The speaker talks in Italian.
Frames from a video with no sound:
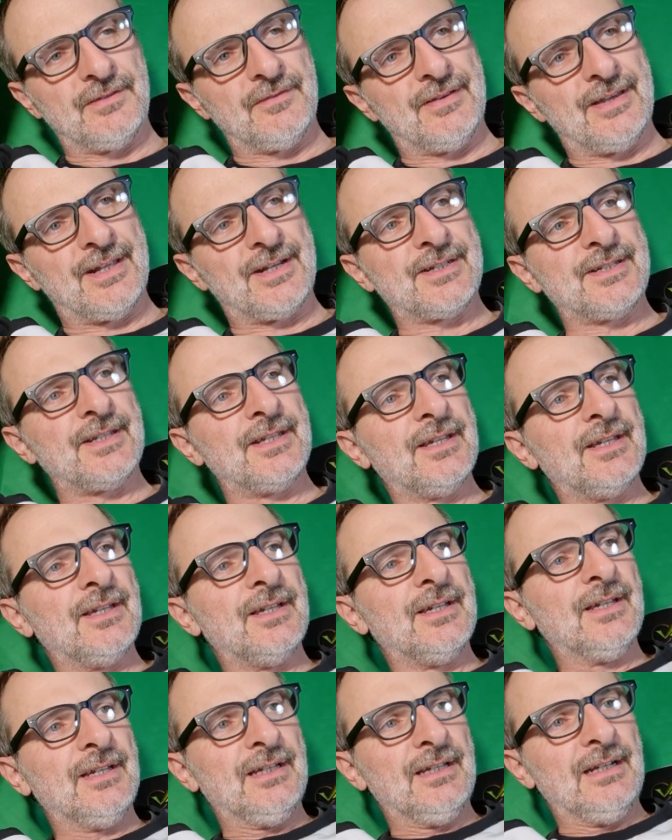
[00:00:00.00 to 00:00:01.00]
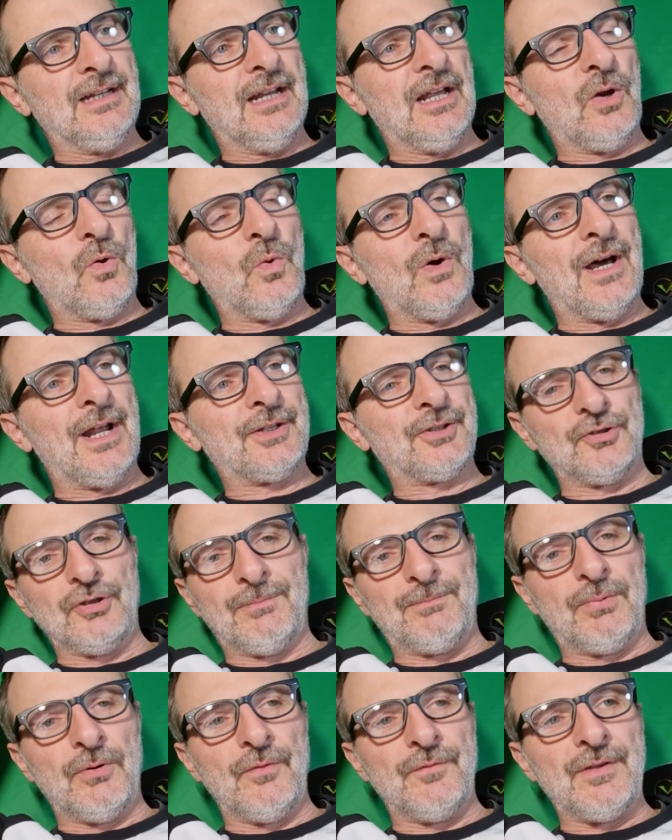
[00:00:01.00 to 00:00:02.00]
diversi la guardo
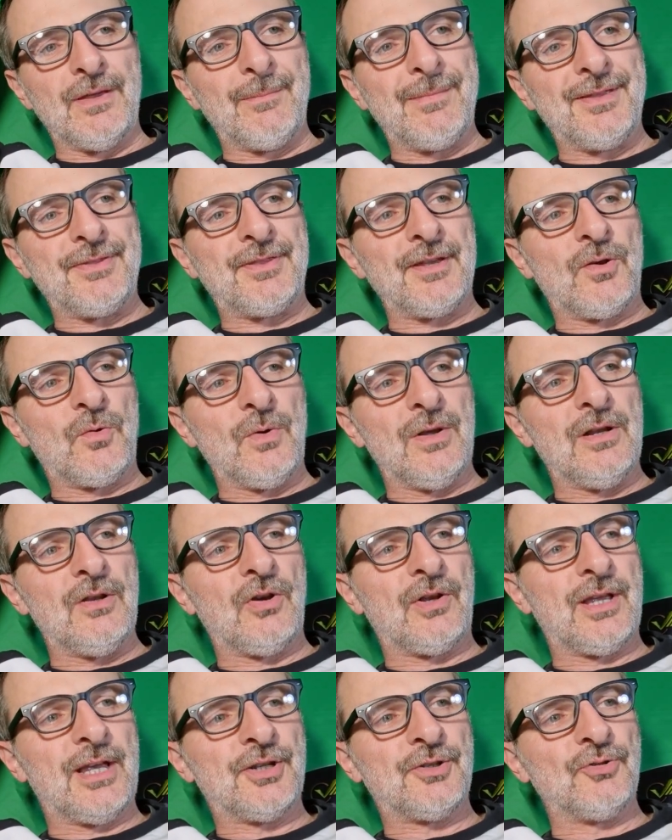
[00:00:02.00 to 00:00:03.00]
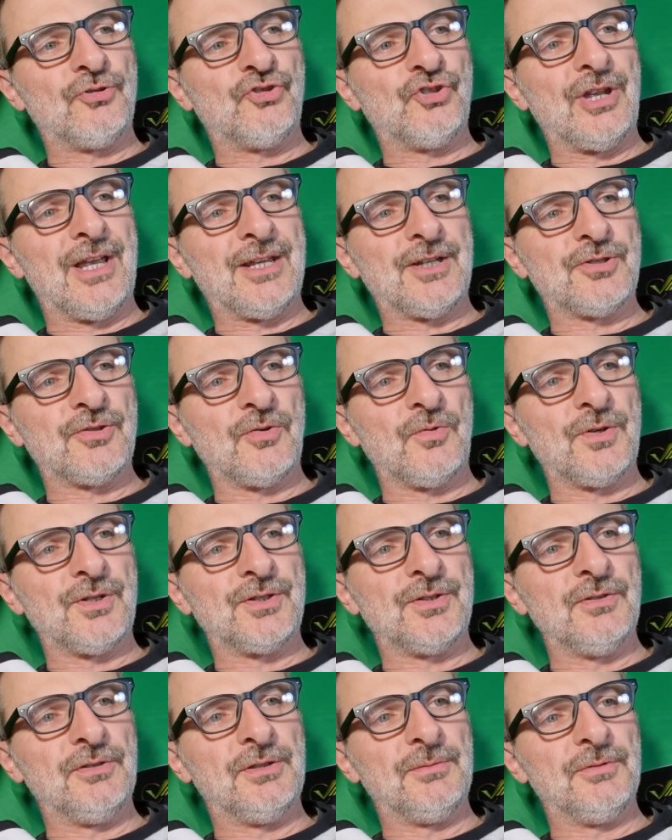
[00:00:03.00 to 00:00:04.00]
dopo ovviamente quello che è successo in
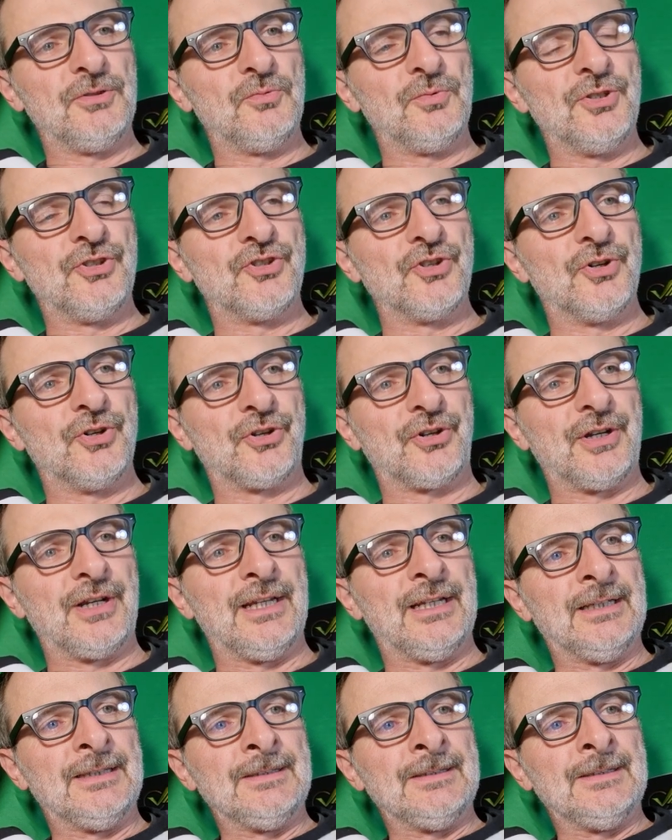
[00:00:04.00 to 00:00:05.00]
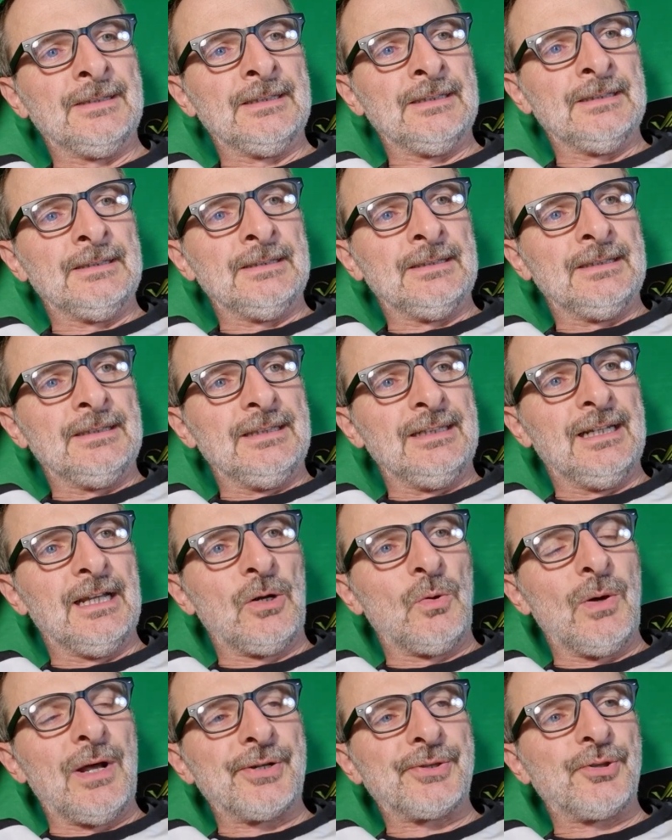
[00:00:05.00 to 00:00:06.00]
questi ultimi due giorni, la
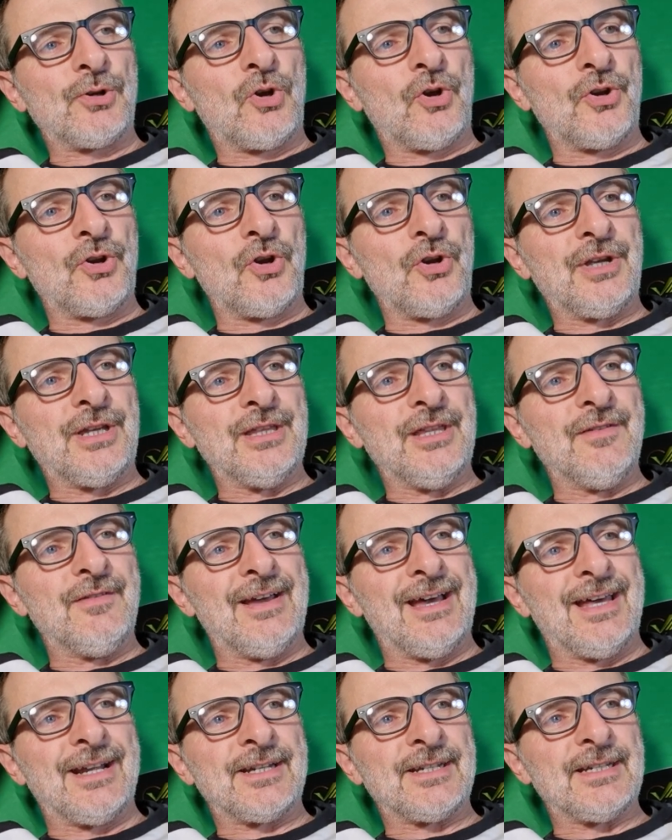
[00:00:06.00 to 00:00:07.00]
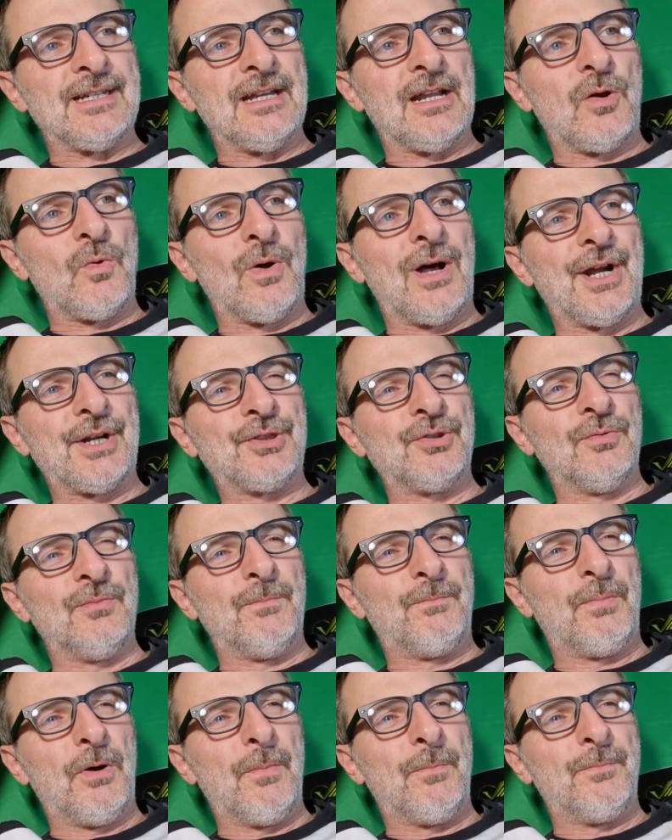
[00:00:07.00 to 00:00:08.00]
guardo con occhi diversi, la guardo
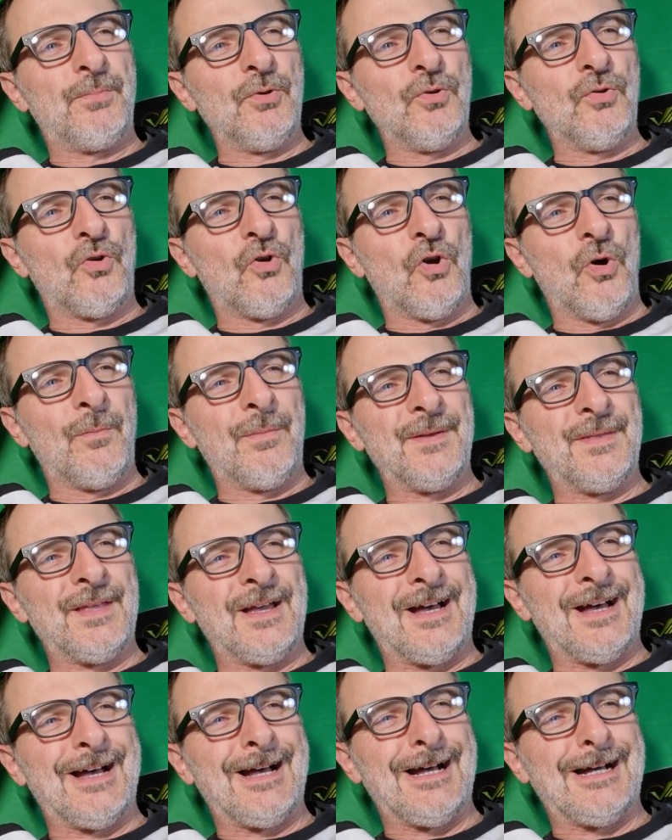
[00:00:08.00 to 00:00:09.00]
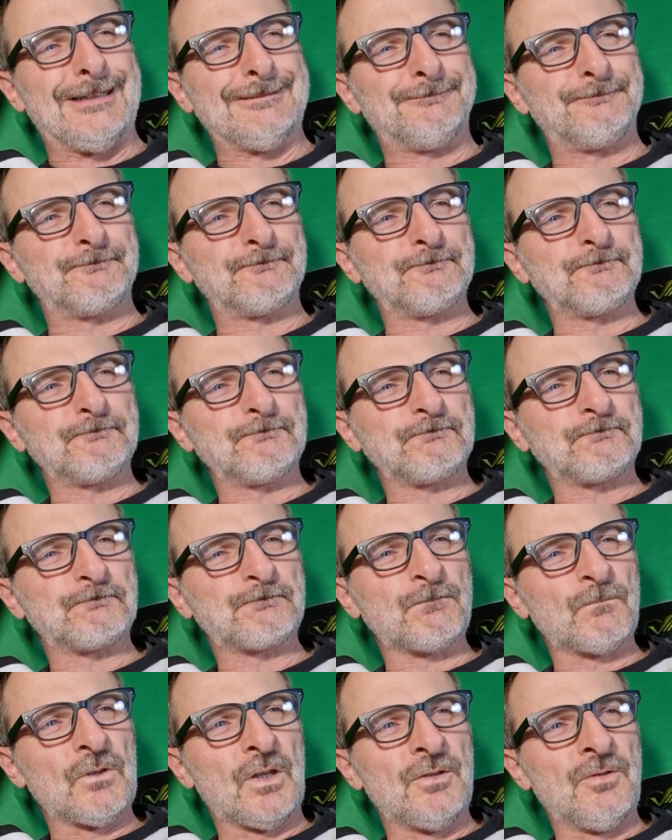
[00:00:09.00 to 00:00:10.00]
un po' più come da,
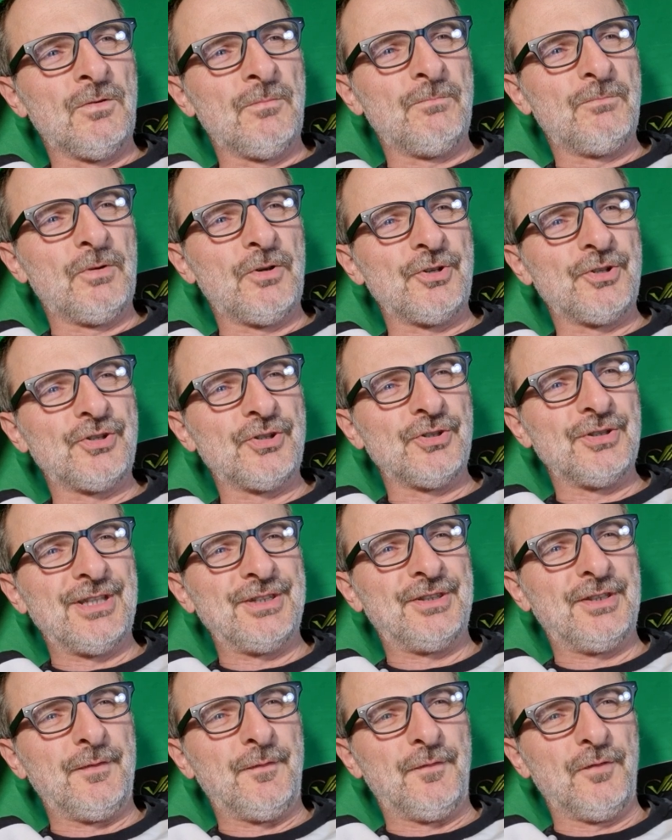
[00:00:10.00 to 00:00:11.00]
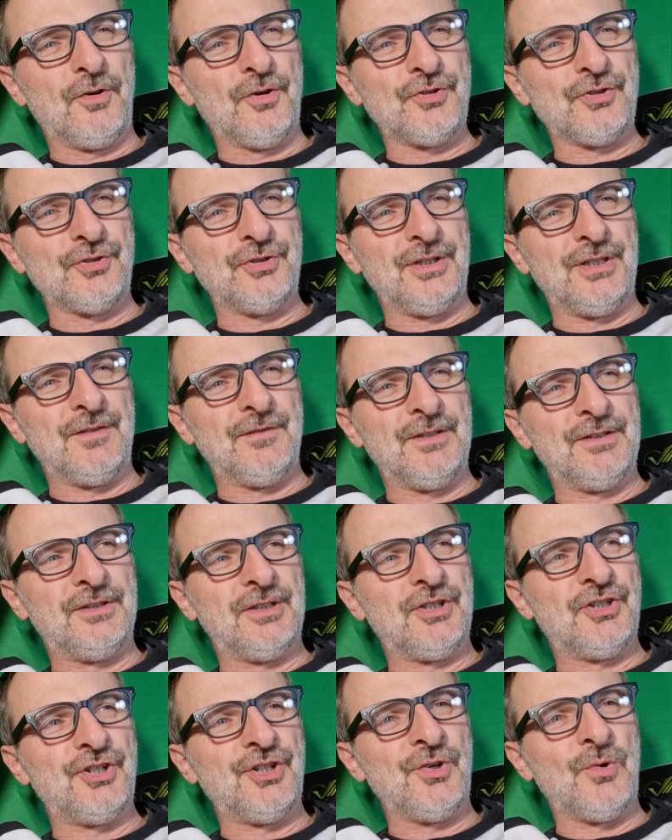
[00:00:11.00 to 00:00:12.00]
non posso, da tifoso di
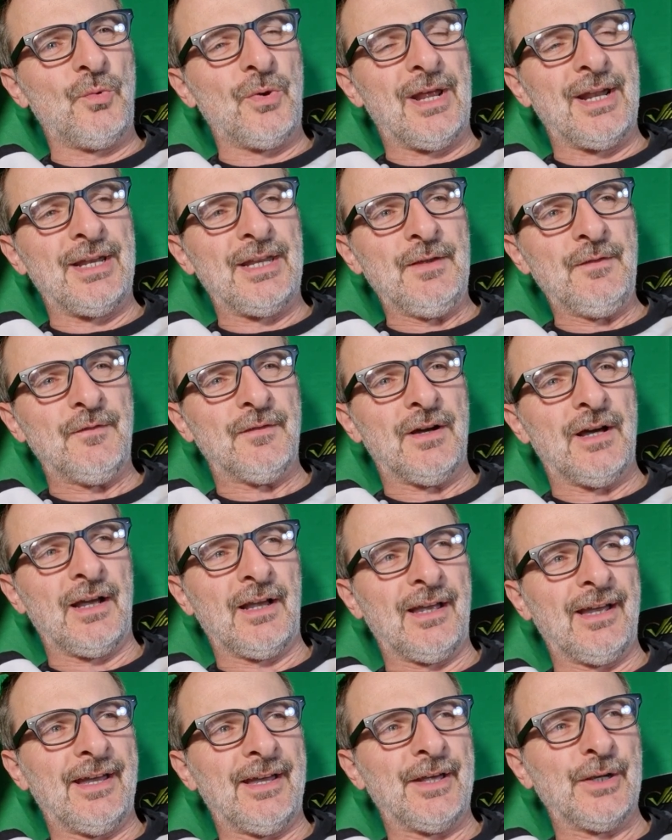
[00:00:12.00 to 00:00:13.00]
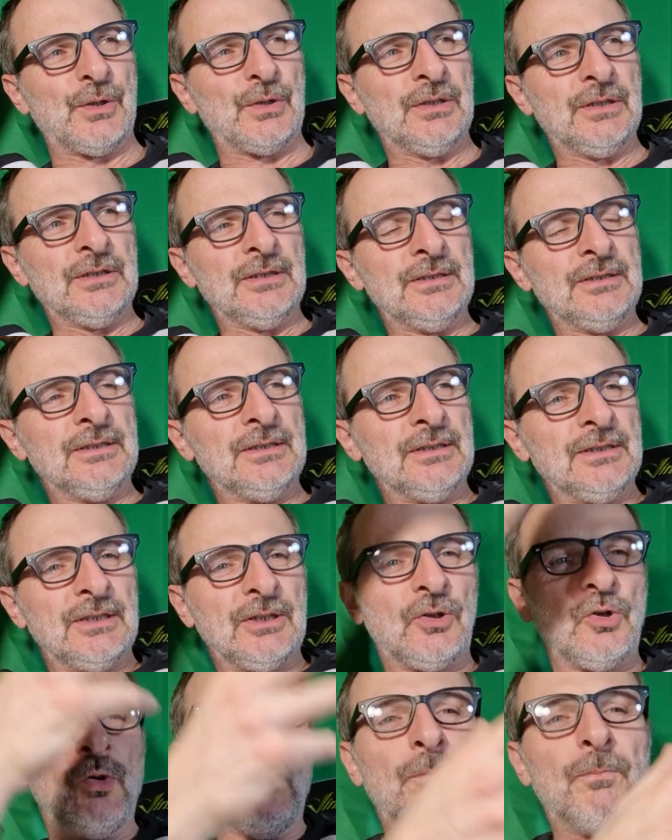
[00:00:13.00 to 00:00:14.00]
25 anni fa che ero,
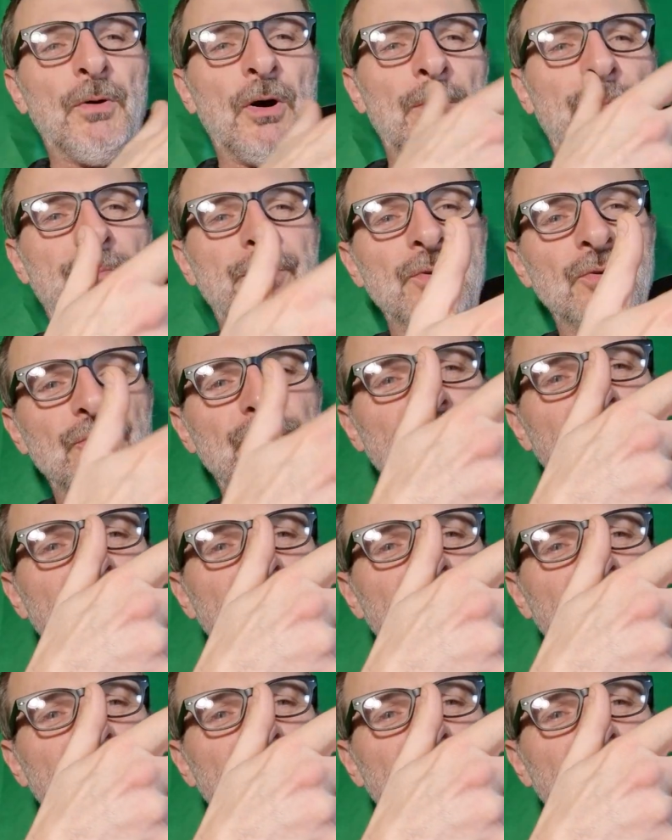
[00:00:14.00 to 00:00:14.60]
con un po' più